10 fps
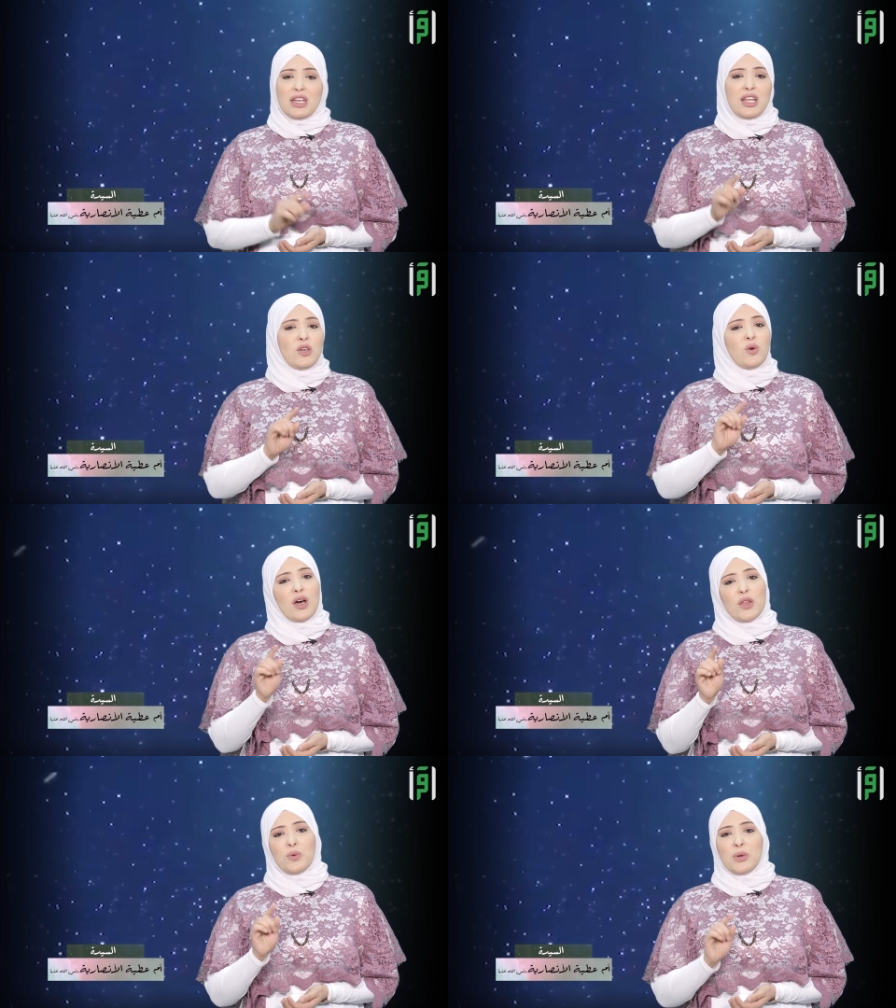لا
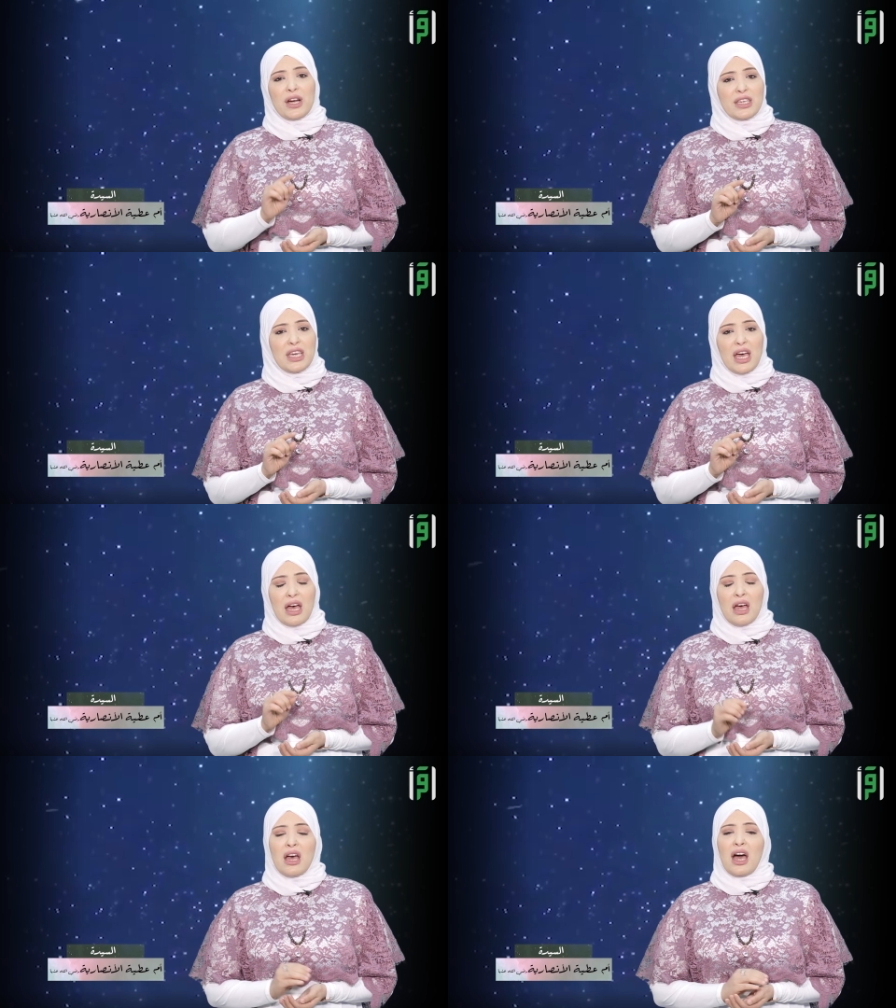يؤخذ
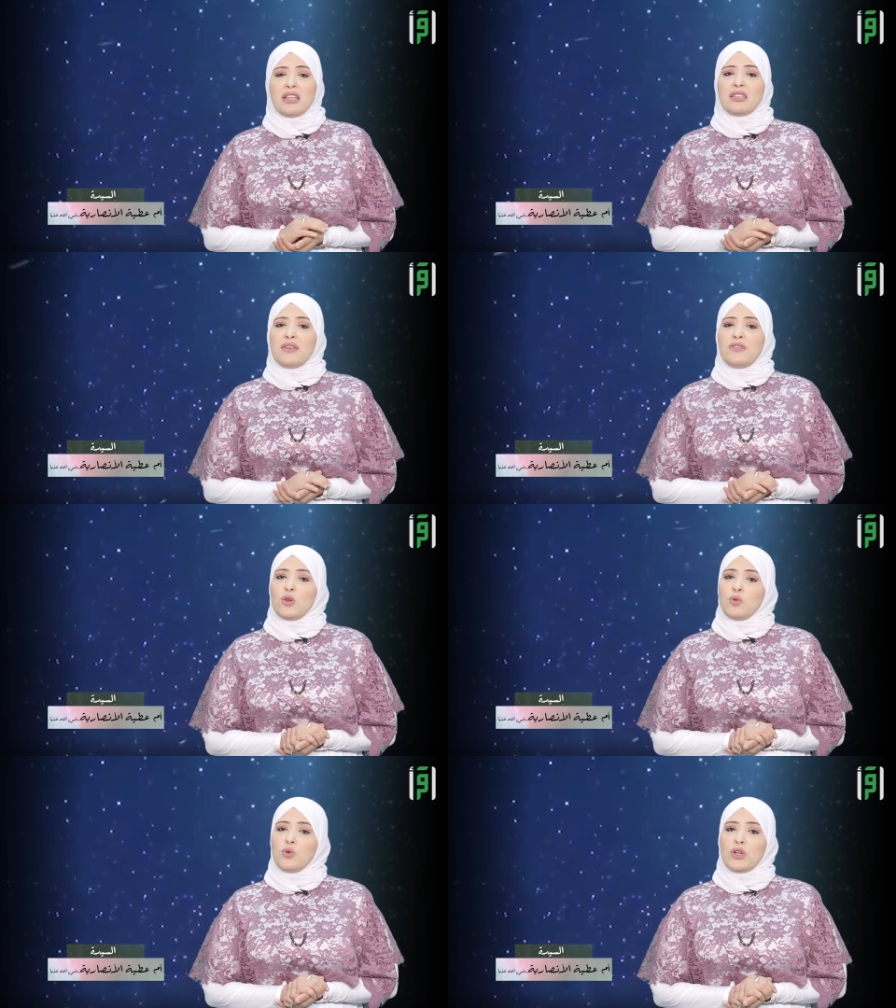برأيها حتى في
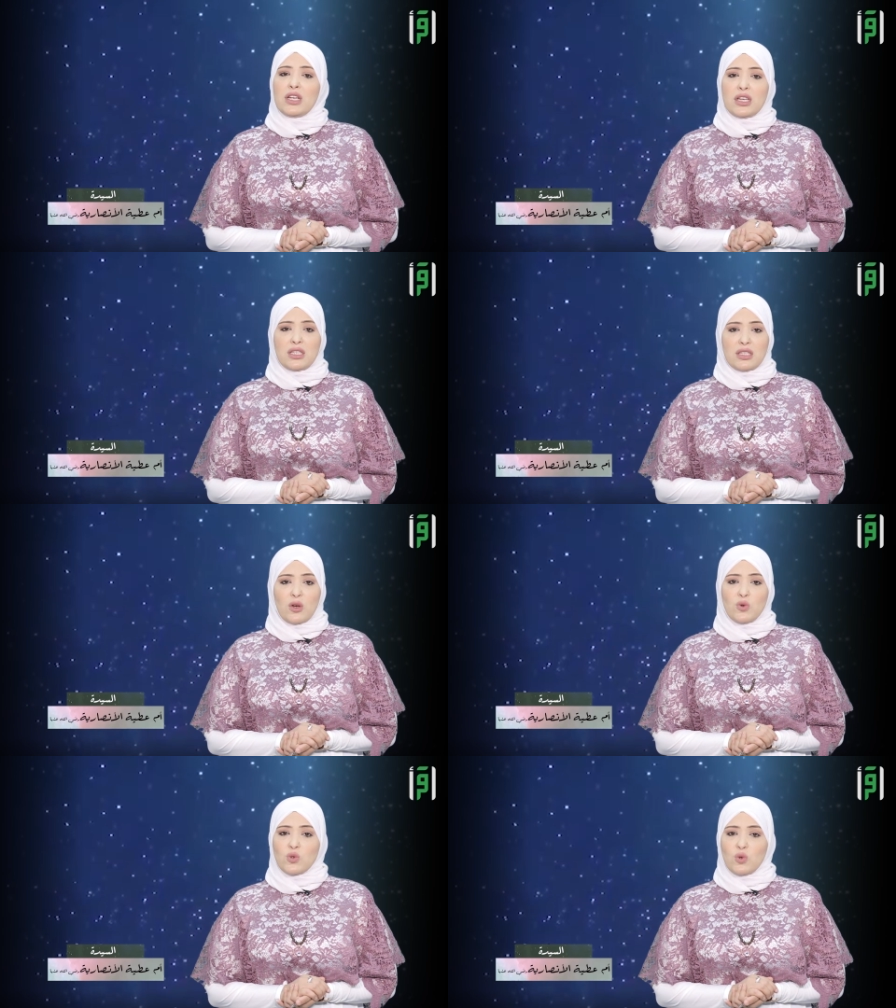الأمور التي
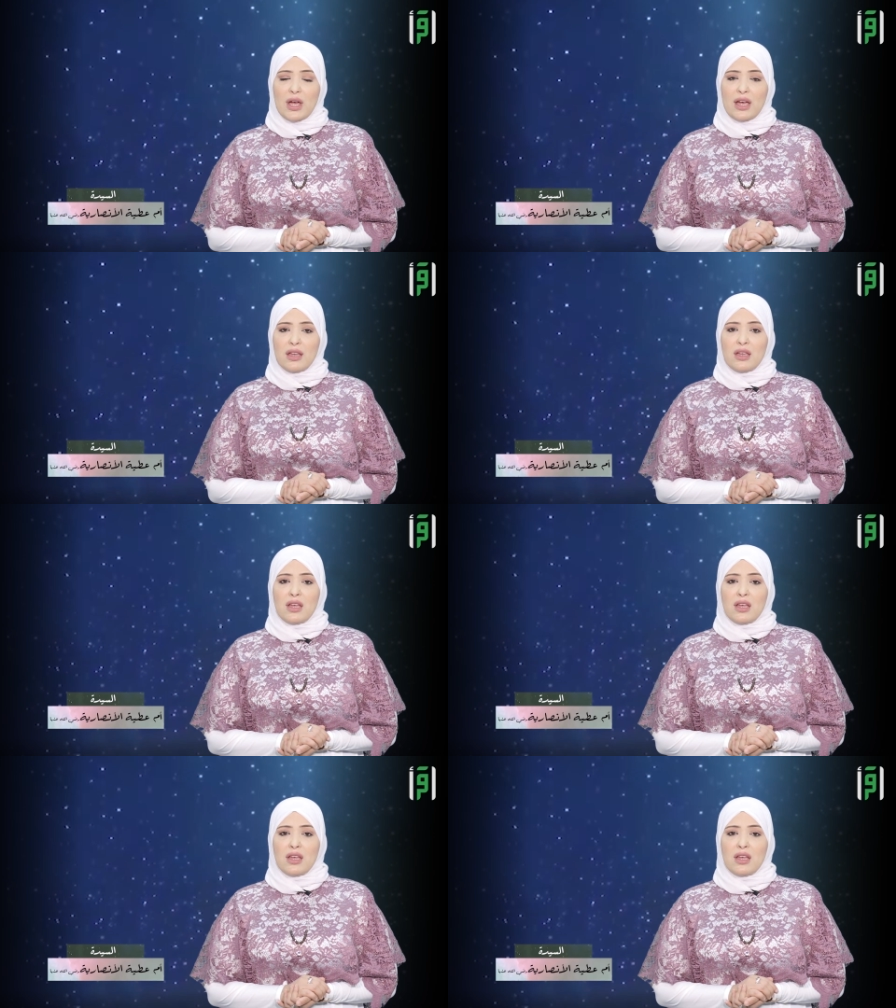تخصها